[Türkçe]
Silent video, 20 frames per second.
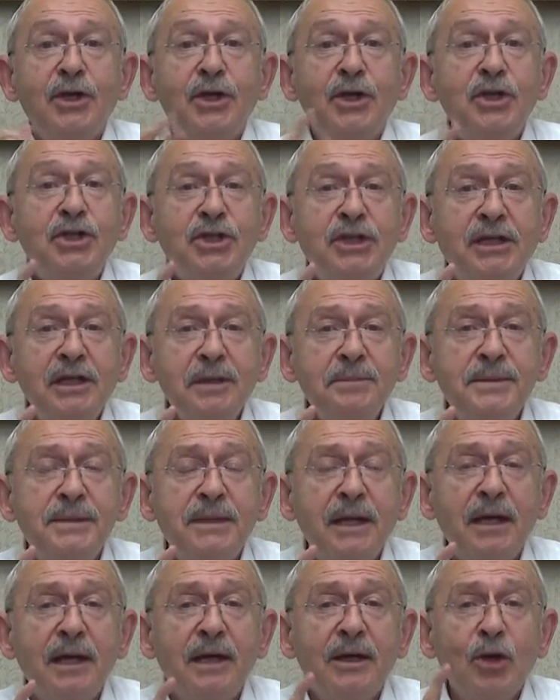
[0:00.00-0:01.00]
Hiç
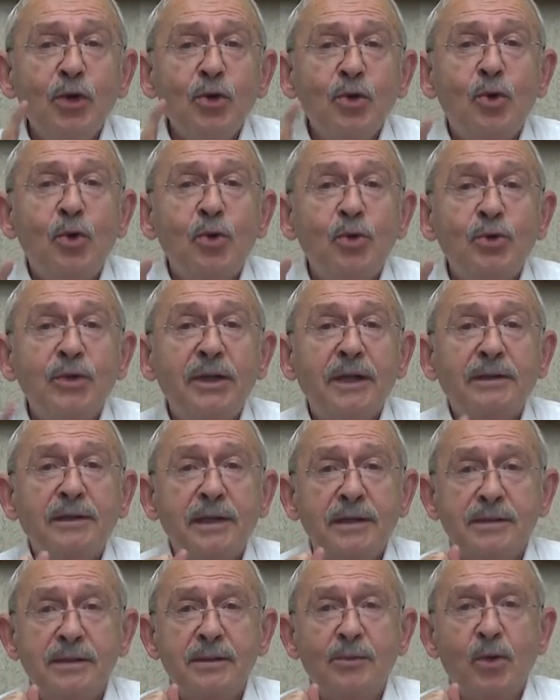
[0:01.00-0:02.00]
kimse korkuya
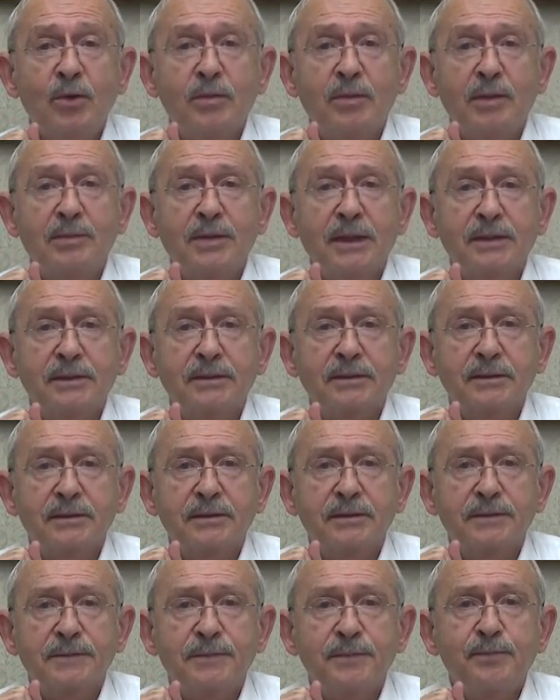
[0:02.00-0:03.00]
teslim
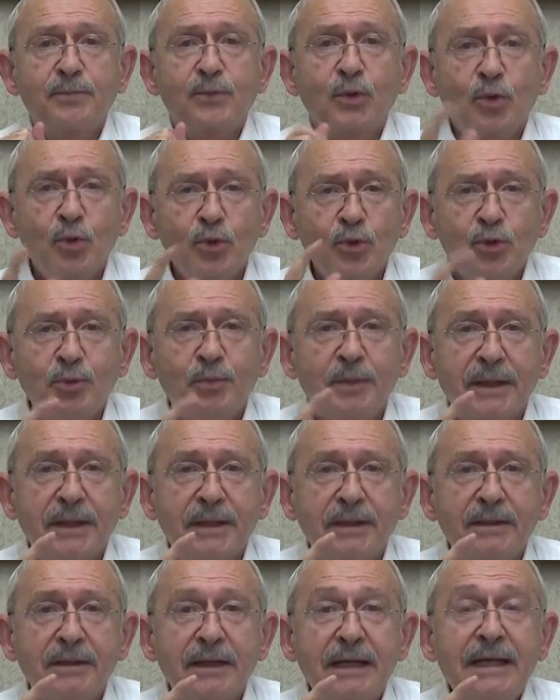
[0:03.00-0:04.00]
olmamalıdır.
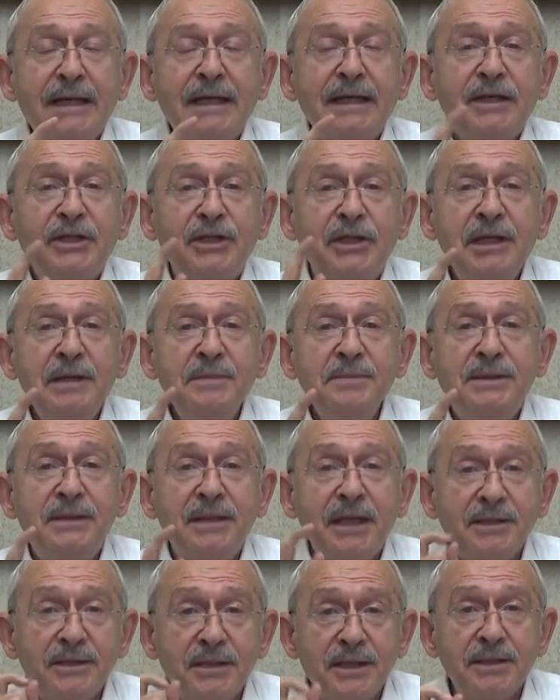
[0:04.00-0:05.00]
Unutmayın,
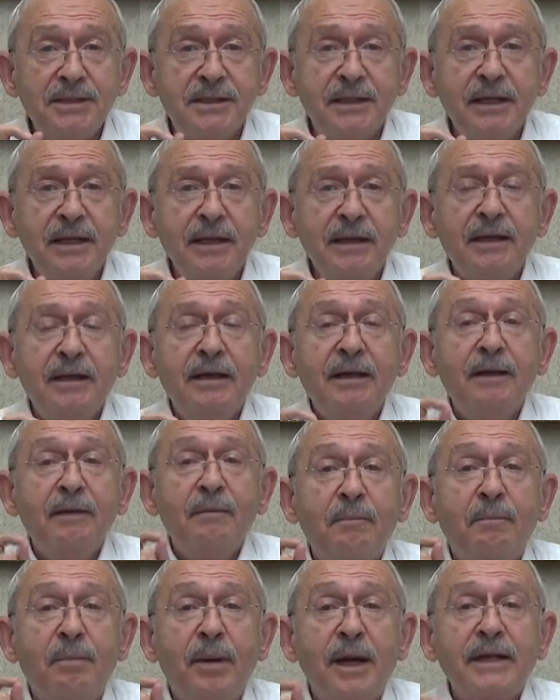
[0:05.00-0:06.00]
kimse sizi
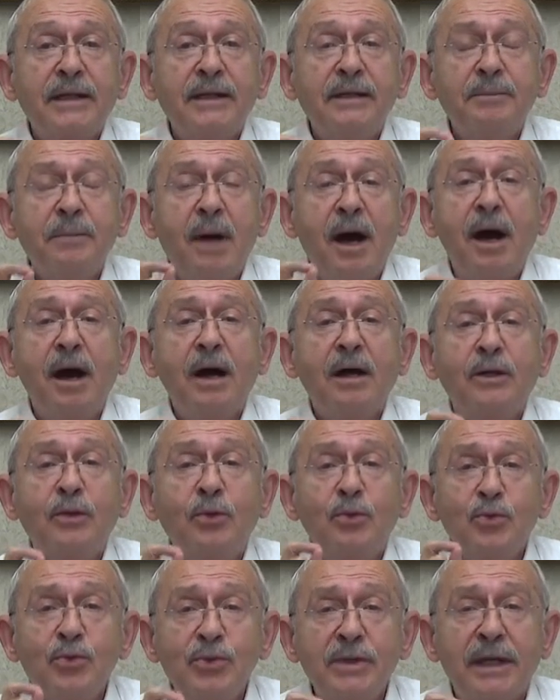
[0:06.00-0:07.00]
barınma
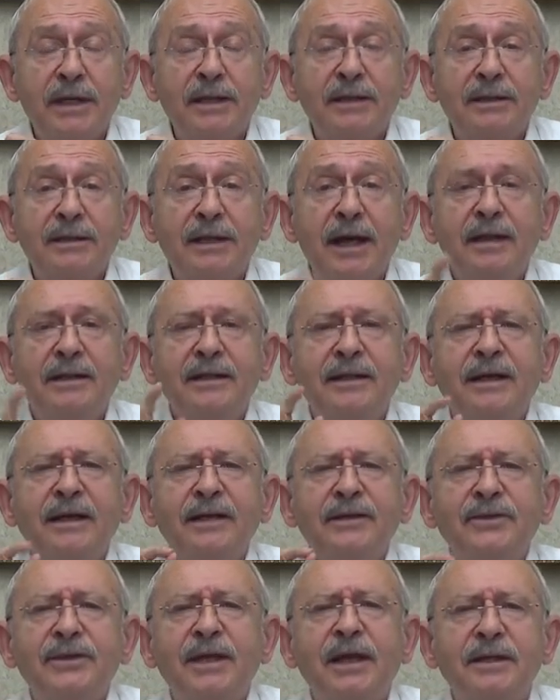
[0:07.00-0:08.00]
hakkı üzerinden
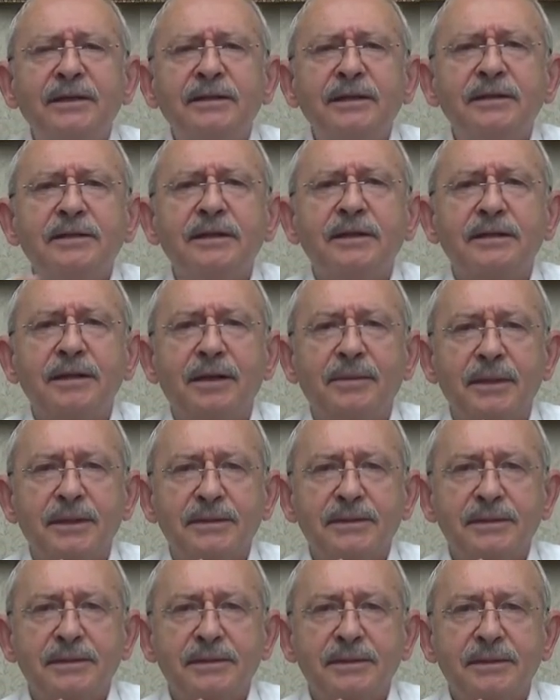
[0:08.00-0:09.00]
tehdit
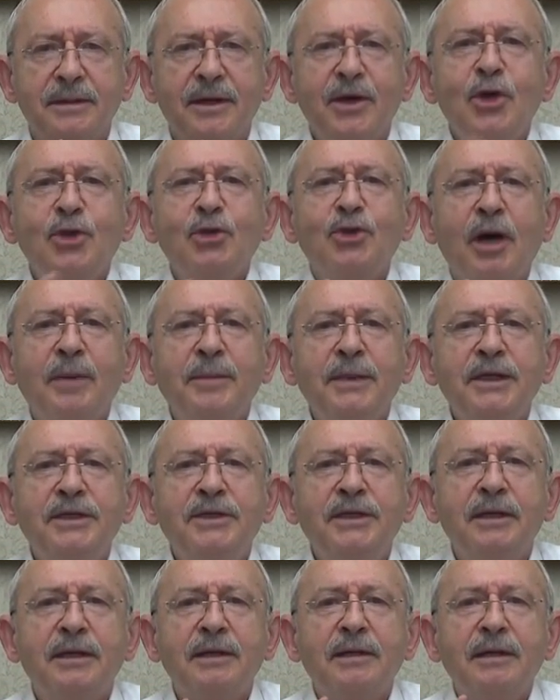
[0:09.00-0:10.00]
edemez.
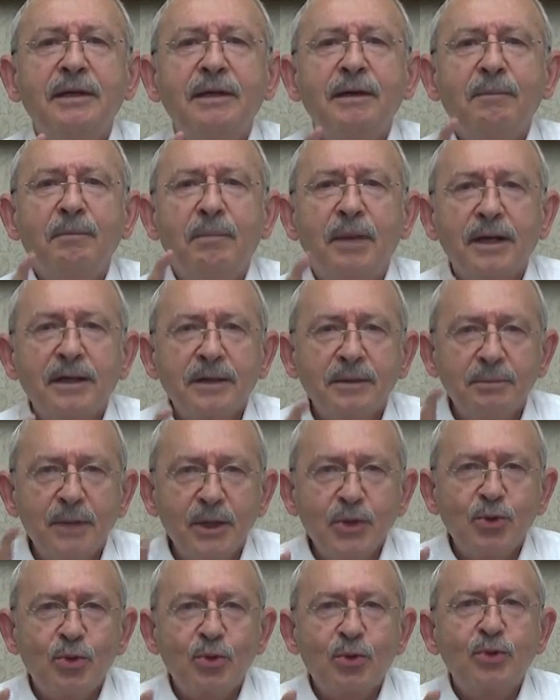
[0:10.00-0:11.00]
Tabii ki
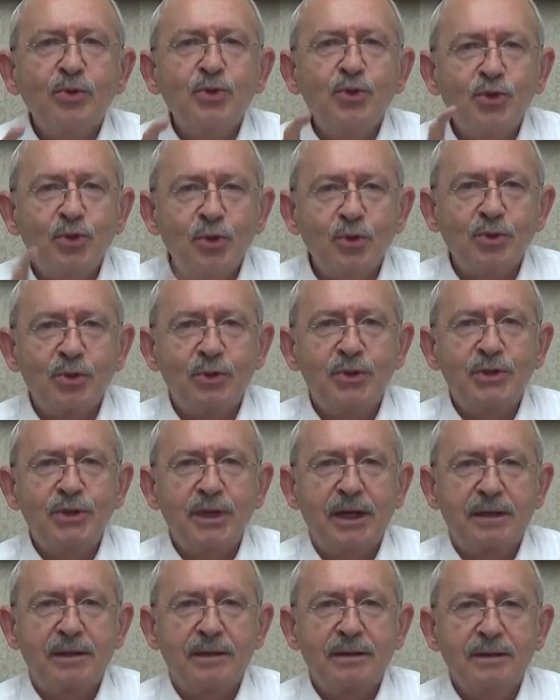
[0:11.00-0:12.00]
barınma sorununuz
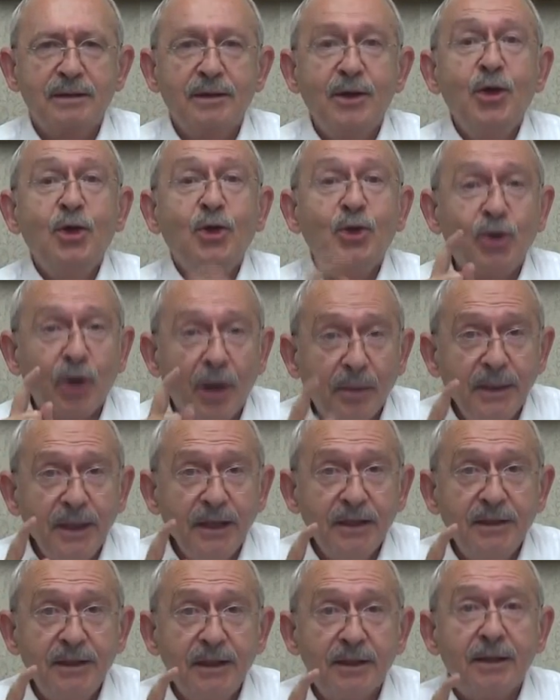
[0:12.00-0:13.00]
çözülecek.
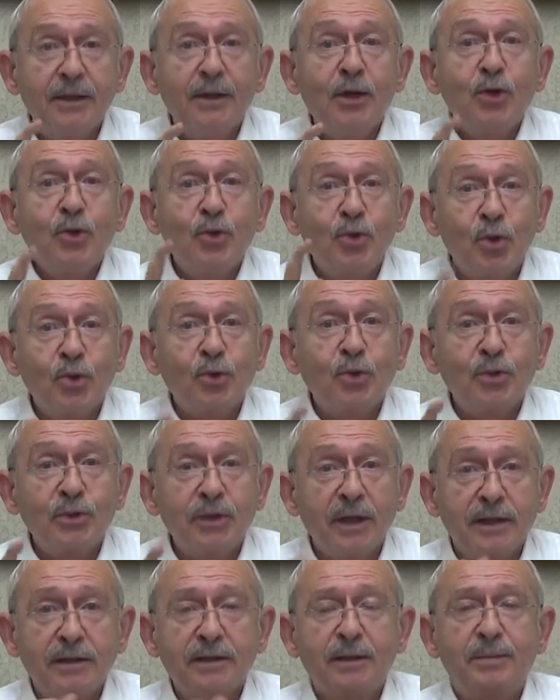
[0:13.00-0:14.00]
Tabii ki
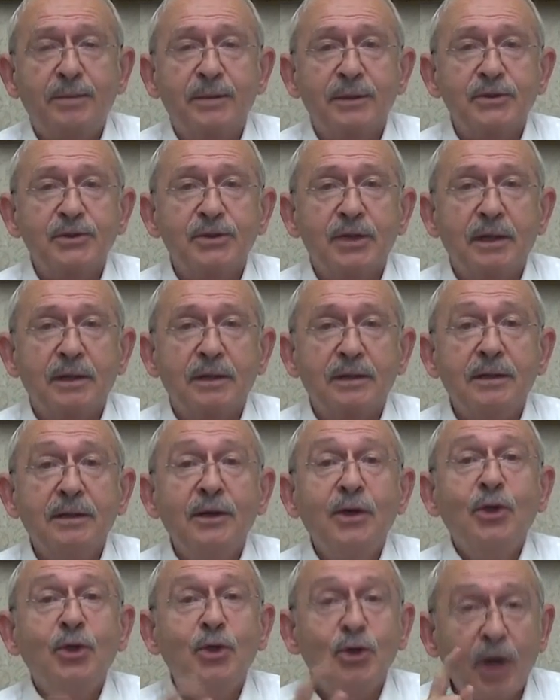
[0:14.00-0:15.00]
konutlar yapılacak.
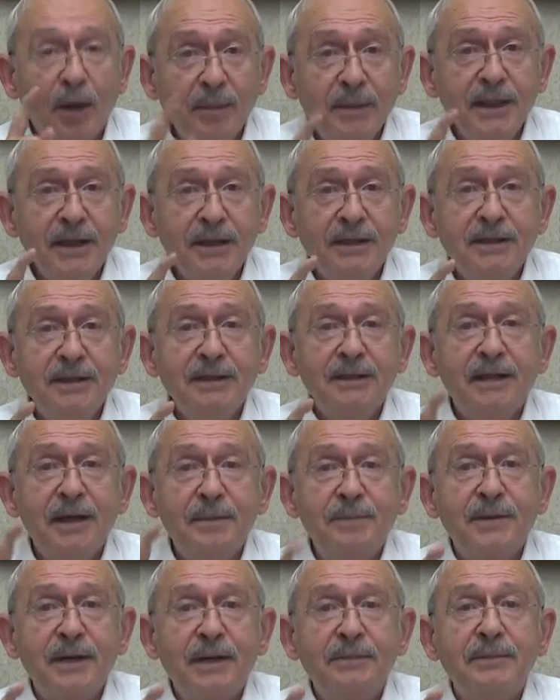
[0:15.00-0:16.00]
Tabii ki
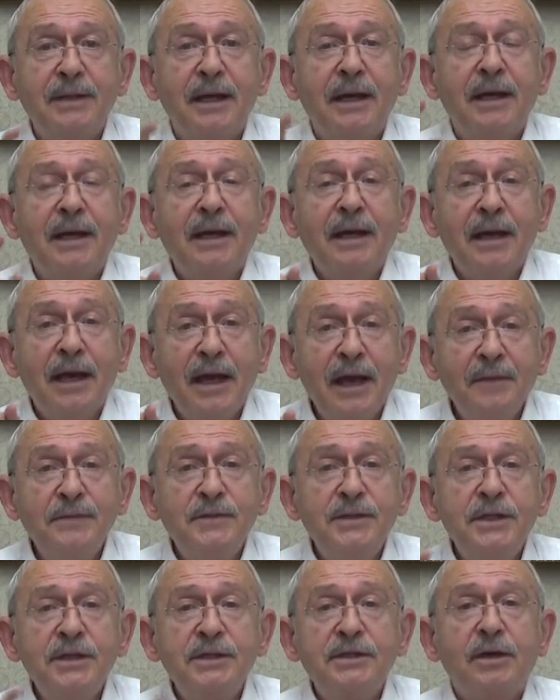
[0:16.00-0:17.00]
depremde
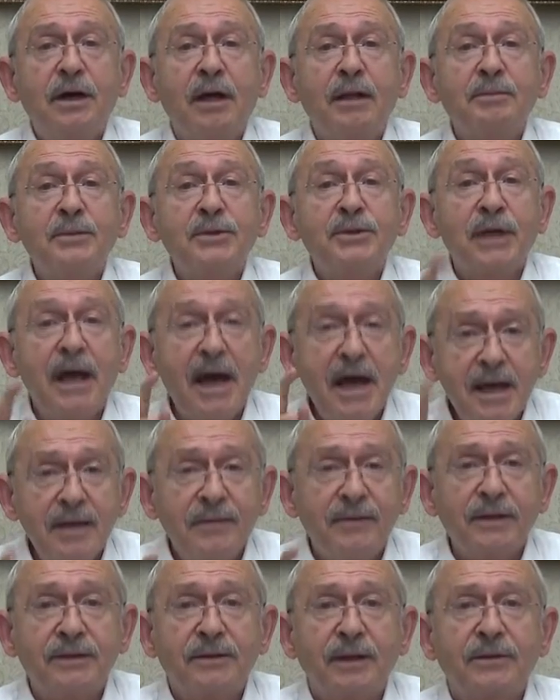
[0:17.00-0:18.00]
evsiz kalmış
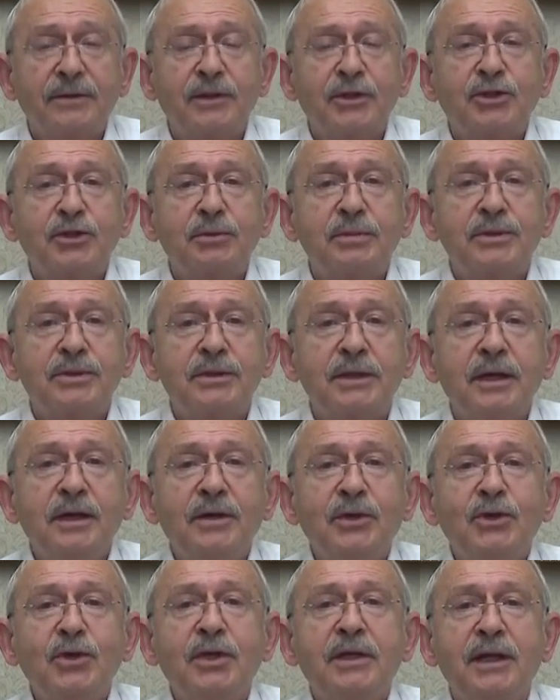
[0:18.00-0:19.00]
her vatandaşımız
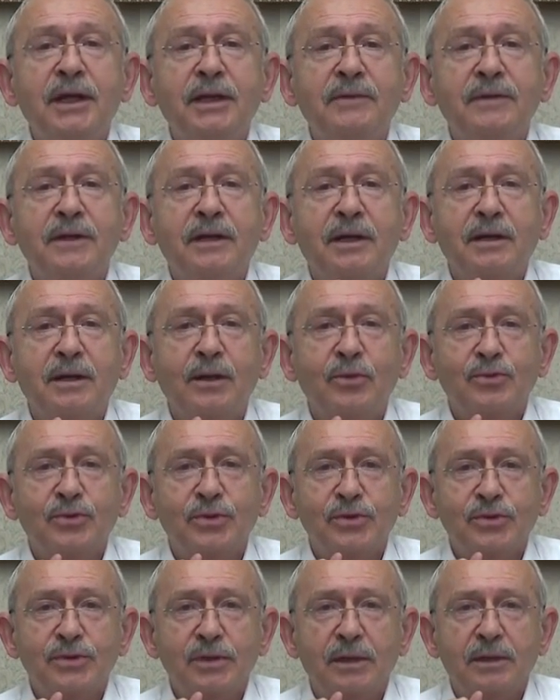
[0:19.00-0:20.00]
yeni evine
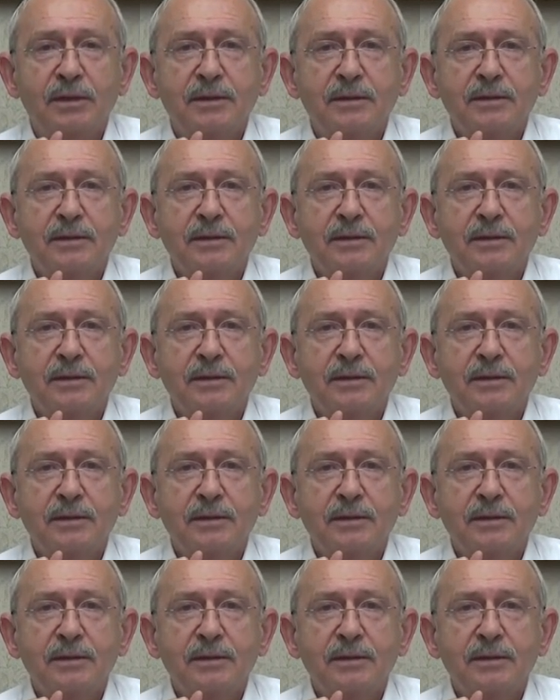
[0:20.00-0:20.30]
kavuşacak.